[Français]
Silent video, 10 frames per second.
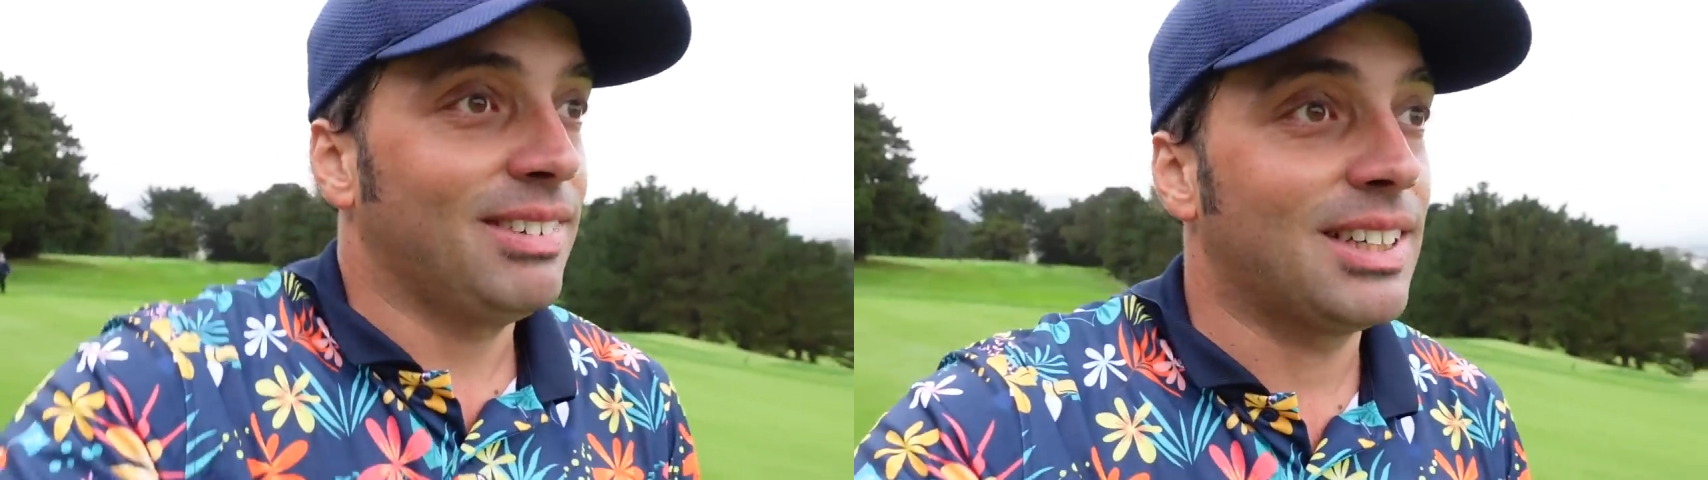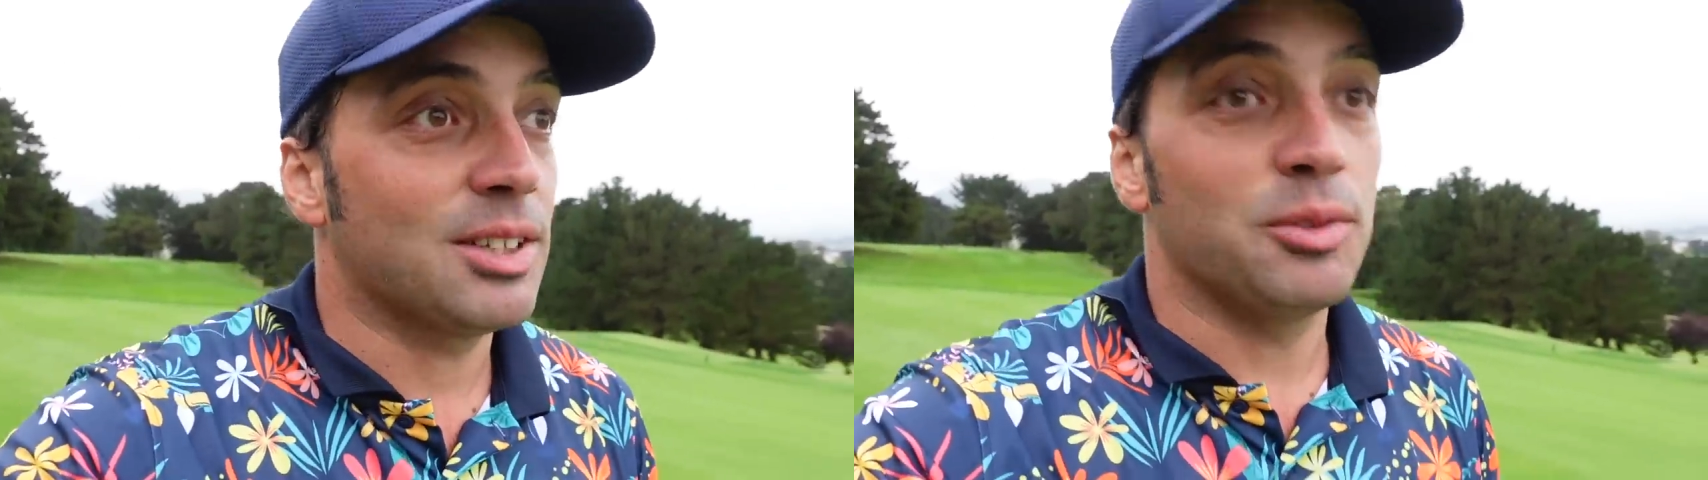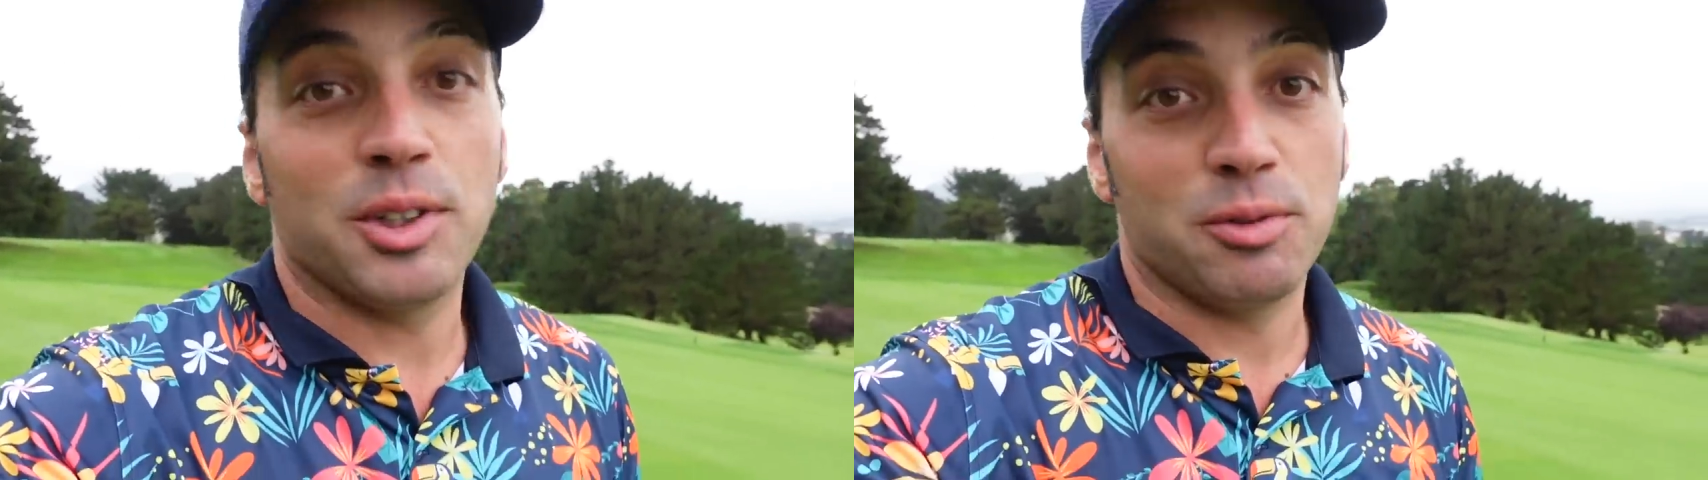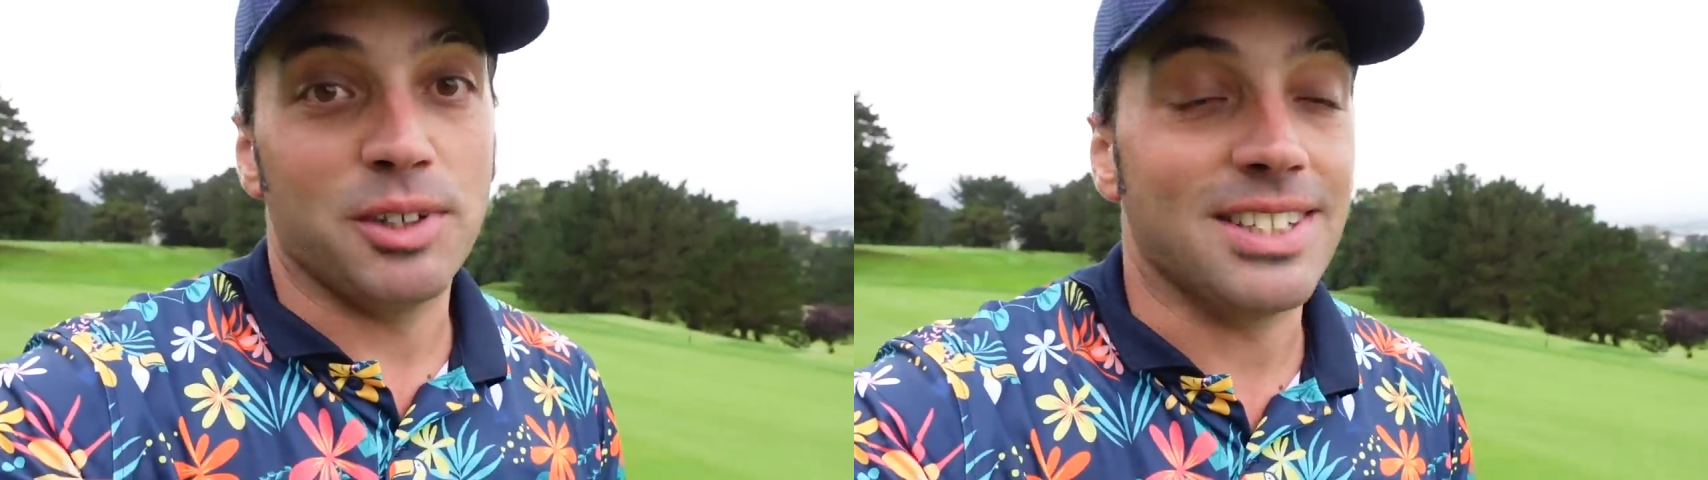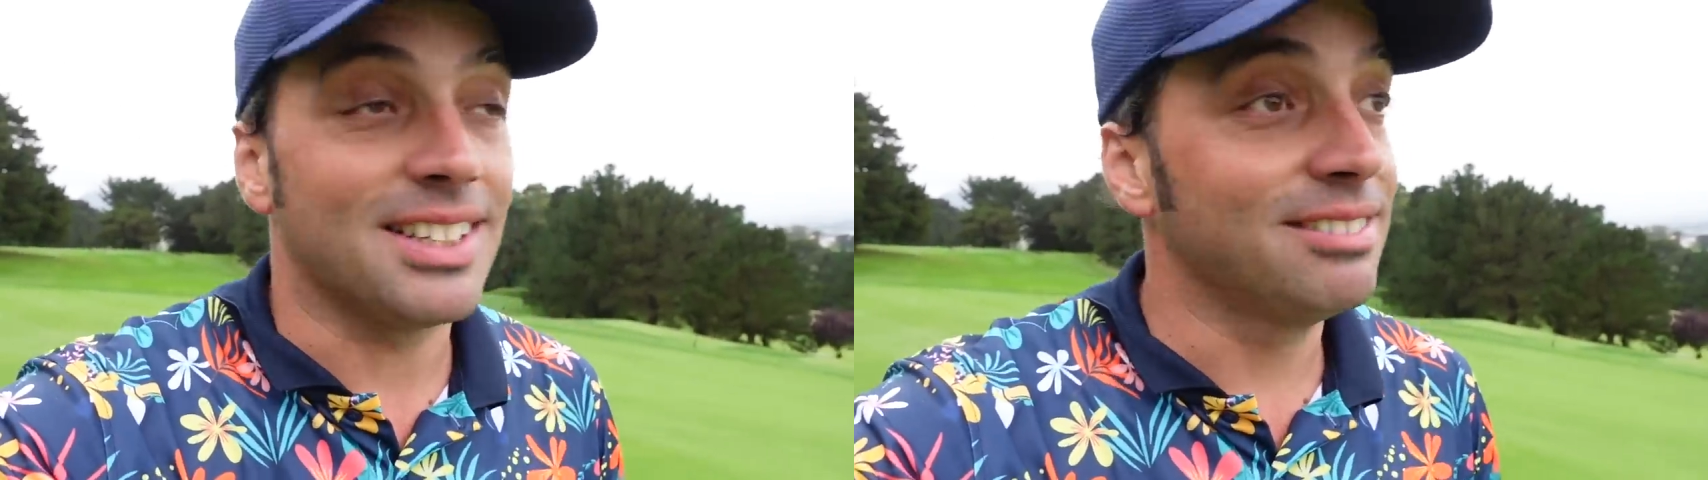Qu'est-ce que vous voulez que je vous
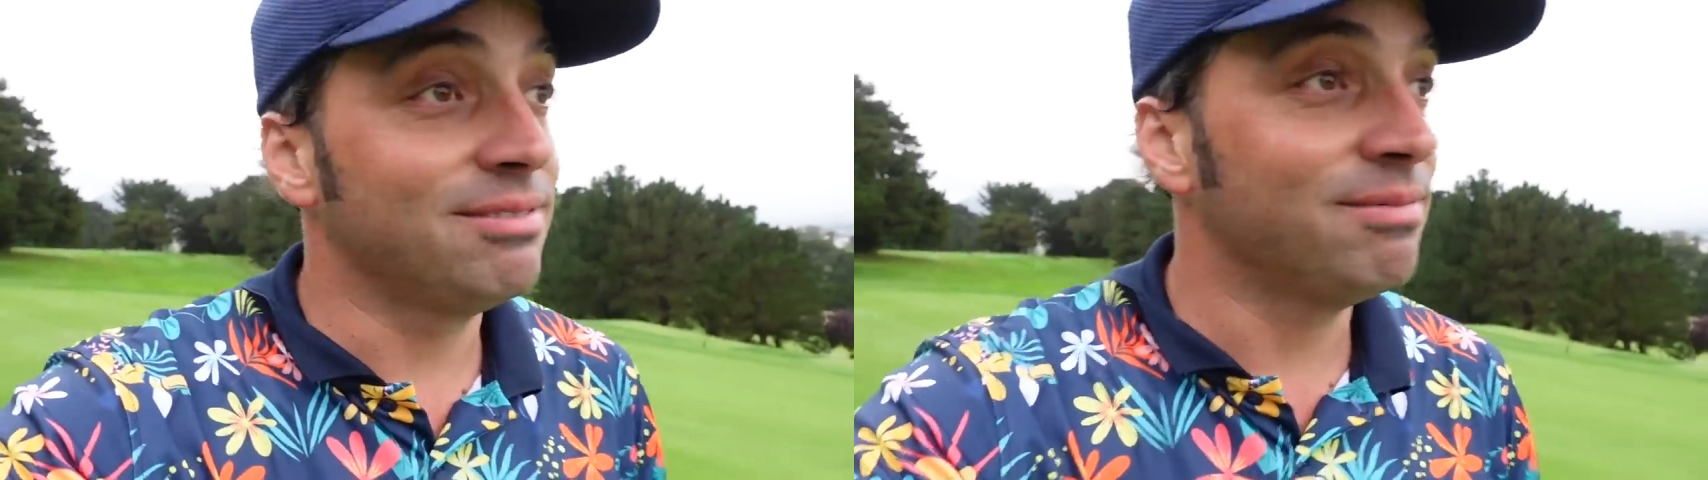dise